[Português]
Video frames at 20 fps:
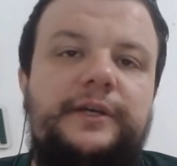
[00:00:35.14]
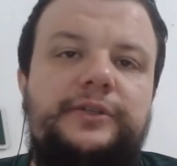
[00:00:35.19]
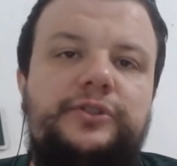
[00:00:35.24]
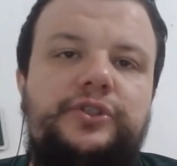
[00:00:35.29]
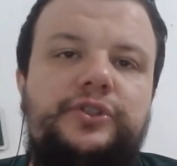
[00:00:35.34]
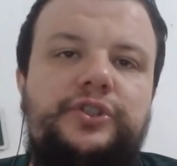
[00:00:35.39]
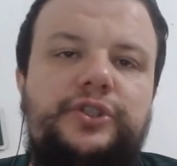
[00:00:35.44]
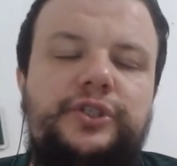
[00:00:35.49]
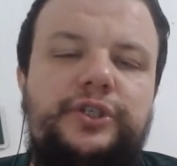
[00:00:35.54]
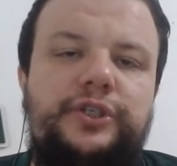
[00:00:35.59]

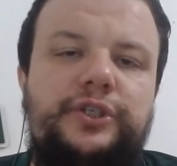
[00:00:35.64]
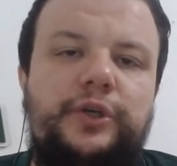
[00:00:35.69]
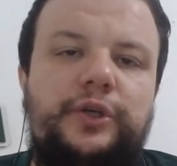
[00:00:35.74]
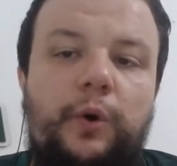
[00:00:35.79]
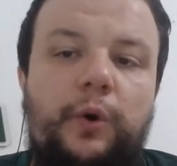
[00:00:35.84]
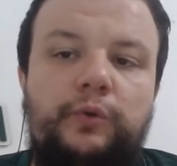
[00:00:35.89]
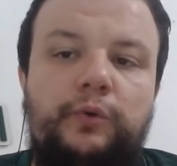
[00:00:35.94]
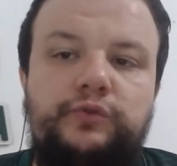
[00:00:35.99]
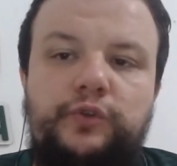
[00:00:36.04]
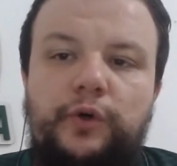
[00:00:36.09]
de
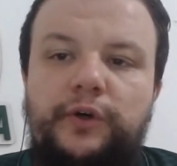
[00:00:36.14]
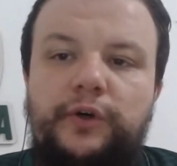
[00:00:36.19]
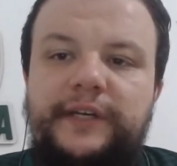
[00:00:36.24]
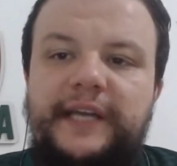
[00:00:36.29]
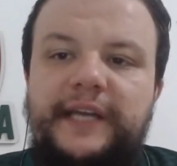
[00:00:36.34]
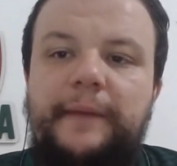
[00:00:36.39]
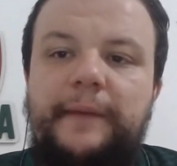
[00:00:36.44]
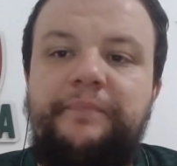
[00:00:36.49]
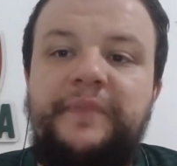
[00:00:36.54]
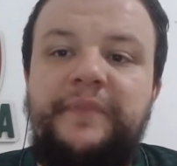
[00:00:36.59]

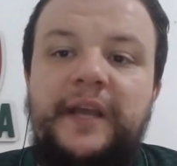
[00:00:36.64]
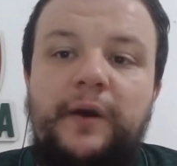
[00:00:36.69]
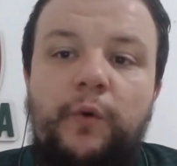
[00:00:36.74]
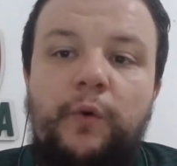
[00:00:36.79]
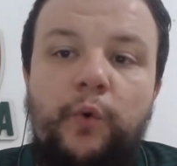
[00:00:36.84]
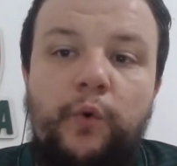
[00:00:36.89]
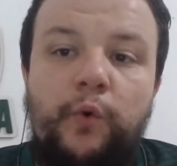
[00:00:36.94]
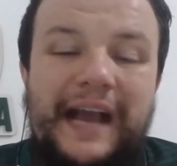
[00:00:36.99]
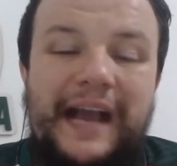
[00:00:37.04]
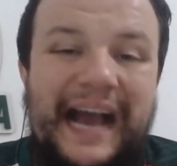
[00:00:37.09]
Rondônia,
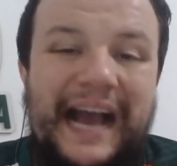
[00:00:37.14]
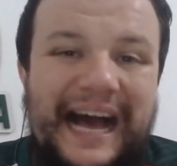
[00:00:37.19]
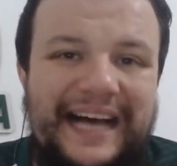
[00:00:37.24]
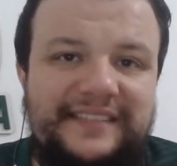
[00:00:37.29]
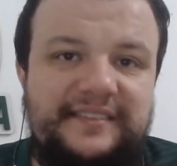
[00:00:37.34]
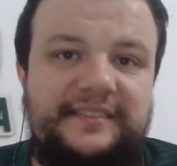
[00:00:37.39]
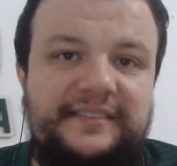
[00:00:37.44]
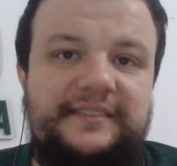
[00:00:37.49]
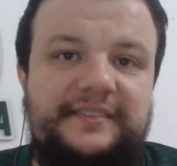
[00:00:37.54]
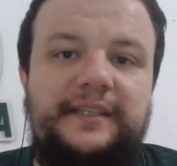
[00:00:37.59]
o
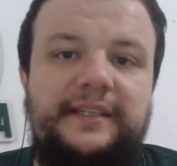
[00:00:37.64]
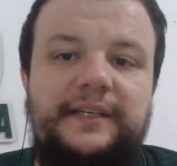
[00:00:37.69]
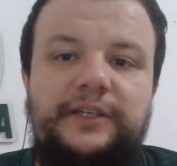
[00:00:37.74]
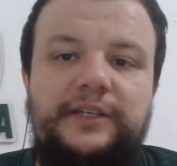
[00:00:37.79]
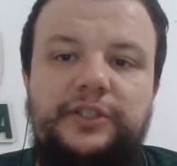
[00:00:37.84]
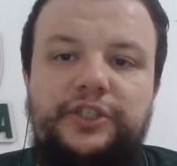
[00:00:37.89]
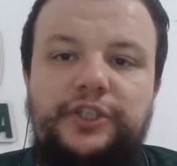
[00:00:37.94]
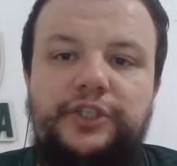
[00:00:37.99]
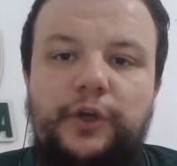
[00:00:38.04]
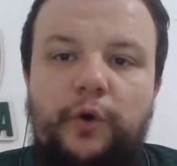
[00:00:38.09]
Gás
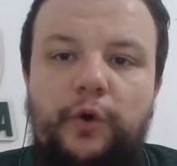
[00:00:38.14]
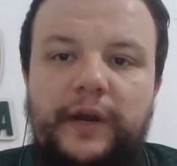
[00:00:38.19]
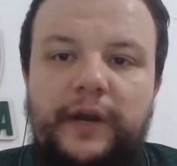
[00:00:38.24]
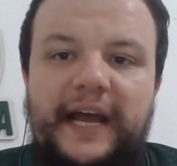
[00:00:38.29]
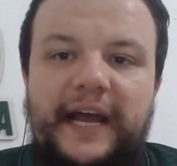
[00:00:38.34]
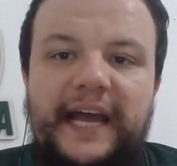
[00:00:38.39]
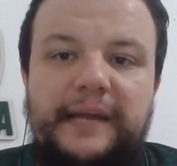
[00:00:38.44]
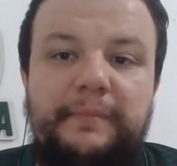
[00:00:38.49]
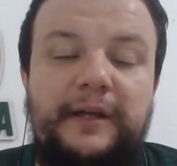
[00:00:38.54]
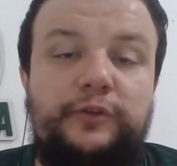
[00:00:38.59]
de
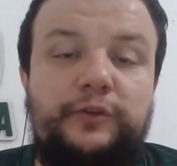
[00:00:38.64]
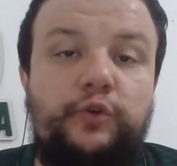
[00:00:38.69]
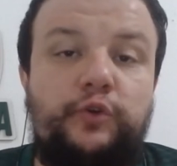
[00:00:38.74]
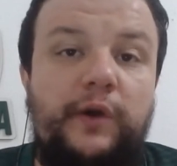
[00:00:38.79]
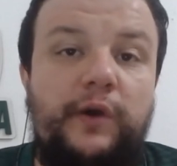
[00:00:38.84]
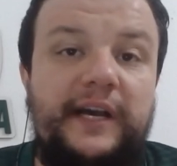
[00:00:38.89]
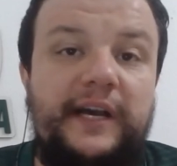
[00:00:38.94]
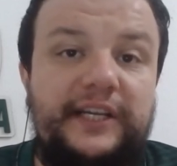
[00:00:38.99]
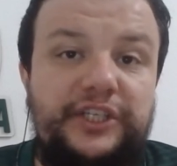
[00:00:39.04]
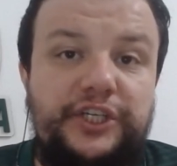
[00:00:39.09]
Roraima,
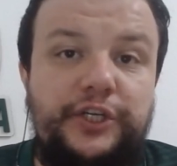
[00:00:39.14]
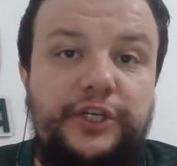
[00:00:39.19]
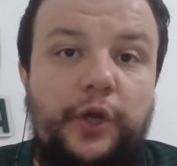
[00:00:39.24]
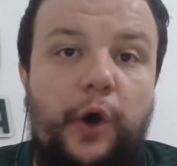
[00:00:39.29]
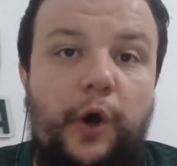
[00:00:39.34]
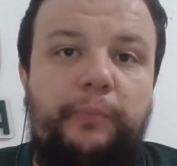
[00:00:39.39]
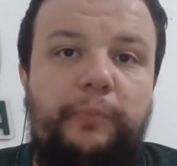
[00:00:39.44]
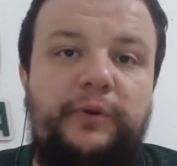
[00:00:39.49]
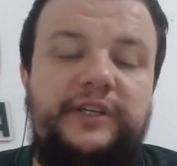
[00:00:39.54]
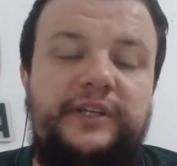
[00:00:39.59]

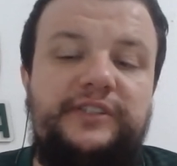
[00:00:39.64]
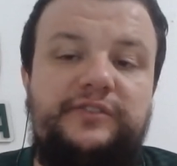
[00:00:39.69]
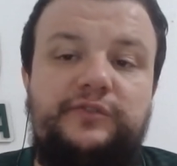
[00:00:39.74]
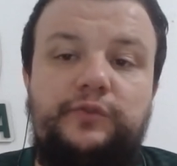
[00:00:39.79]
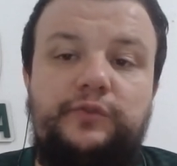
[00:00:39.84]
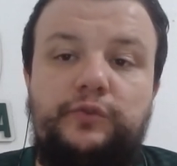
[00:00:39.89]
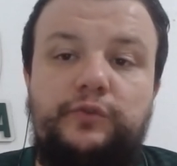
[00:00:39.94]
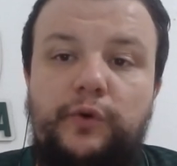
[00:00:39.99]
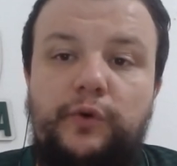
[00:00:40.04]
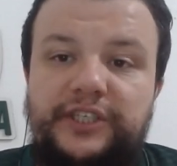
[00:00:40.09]
Tocantinópolis
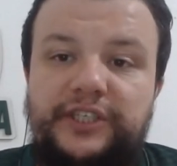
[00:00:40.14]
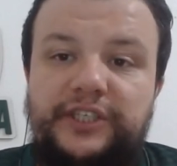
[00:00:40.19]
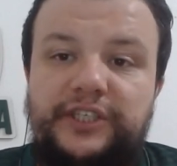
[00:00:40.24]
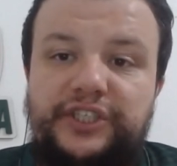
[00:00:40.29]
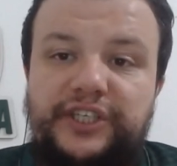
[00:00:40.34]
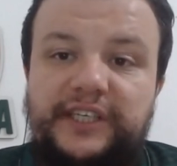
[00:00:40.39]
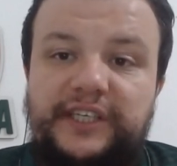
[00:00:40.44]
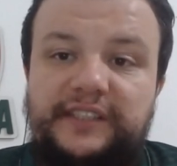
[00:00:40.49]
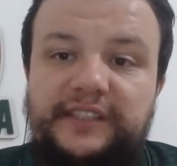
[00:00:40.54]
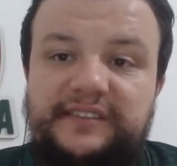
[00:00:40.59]
do
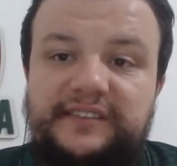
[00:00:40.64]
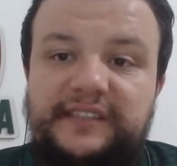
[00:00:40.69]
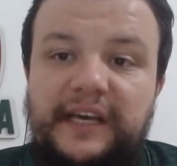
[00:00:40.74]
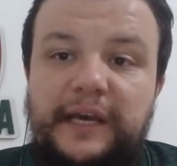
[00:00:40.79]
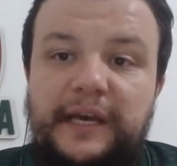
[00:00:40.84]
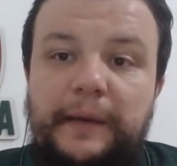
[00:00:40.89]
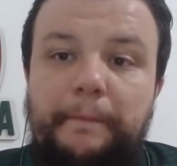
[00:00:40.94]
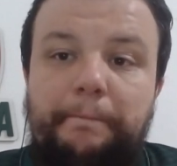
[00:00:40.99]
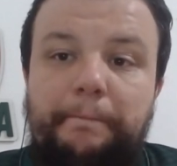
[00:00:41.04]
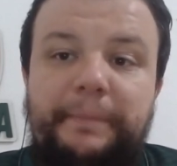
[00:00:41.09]
Tocantins,
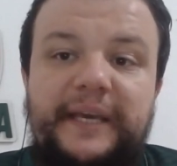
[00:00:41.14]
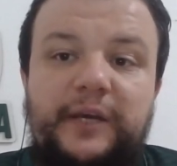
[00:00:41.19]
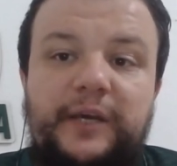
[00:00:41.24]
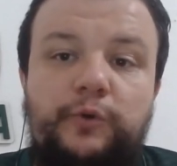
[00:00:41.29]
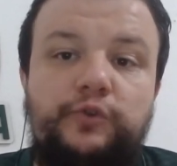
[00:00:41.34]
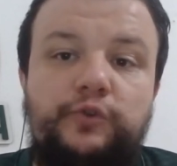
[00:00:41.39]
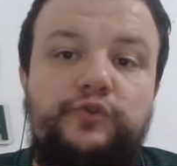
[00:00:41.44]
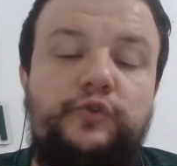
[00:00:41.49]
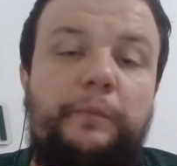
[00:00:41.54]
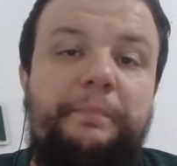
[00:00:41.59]

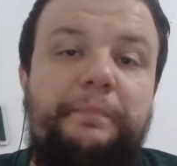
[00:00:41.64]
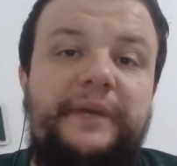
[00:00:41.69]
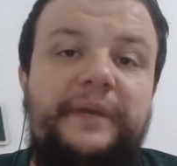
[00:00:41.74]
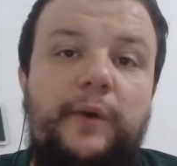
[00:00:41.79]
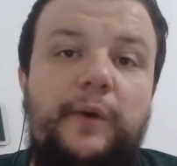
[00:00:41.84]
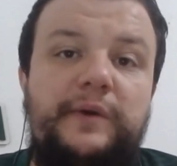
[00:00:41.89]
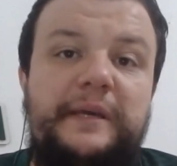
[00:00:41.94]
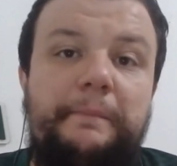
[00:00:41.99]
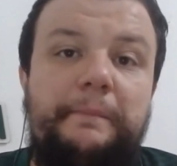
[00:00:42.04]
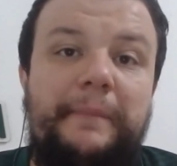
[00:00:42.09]
Picos do
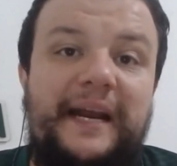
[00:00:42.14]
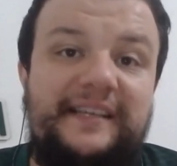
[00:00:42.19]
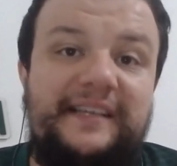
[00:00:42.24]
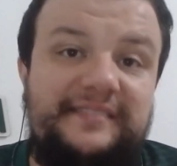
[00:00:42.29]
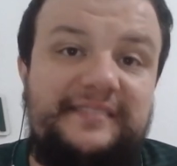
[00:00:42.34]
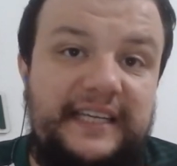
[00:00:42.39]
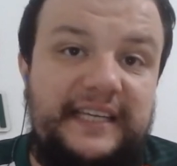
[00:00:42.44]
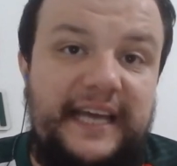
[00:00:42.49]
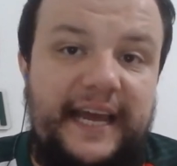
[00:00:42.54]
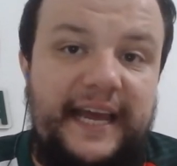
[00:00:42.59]
Piauí,
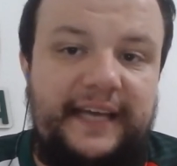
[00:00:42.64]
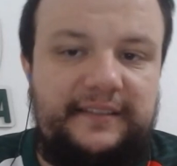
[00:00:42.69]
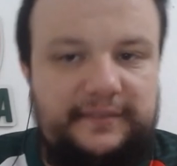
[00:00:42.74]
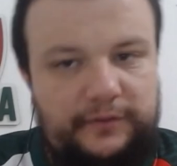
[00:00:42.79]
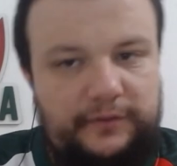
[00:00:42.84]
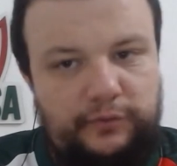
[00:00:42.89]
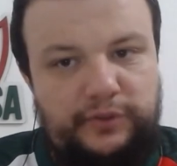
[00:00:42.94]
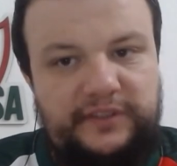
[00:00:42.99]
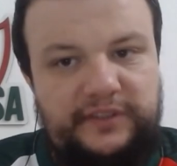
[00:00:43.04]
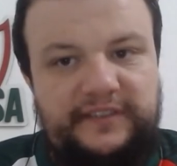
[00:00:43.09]

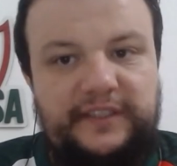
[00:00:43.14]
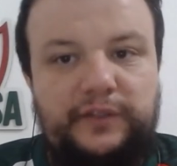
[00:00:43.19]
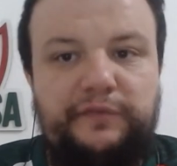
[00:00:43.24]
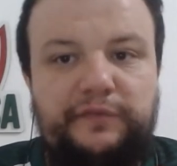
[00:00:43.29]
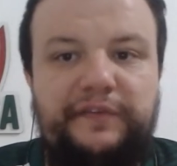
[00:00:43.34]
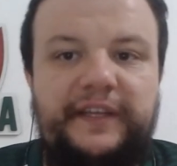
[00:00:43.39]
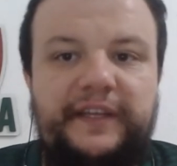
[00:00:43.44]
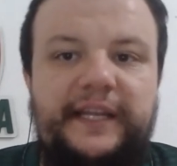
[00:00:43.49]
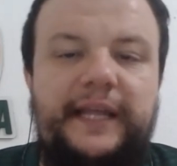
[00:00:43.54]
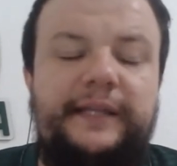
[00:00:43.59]
Brasilienses do Distrito
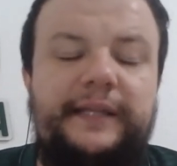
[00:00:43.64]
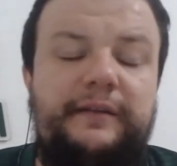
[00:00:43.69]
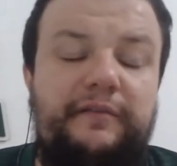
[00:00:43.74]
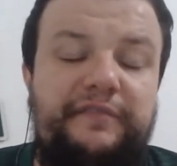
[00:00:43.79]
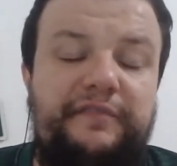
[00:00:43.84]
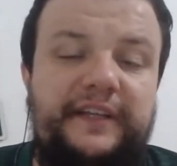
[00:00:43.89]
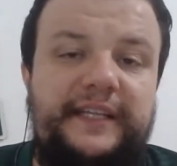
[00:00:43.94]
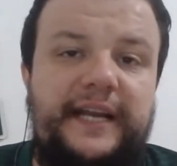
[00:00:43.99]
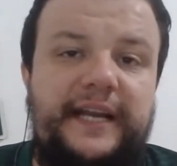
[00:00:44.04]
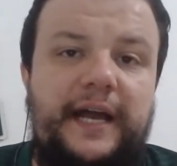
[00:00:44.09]

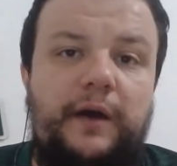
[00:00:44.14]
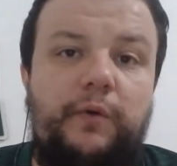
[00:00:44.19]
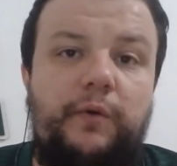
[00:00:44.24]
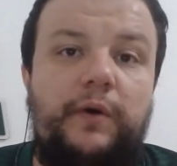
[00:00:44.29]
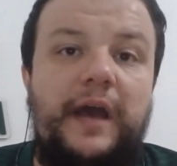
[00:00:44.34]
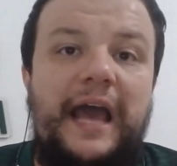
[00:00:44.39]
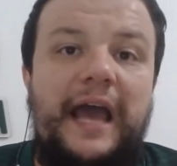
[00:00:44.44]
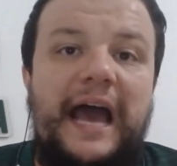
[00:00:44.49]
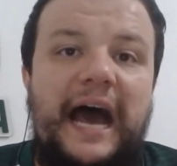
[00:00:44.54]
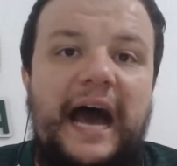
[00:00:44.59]
Federal,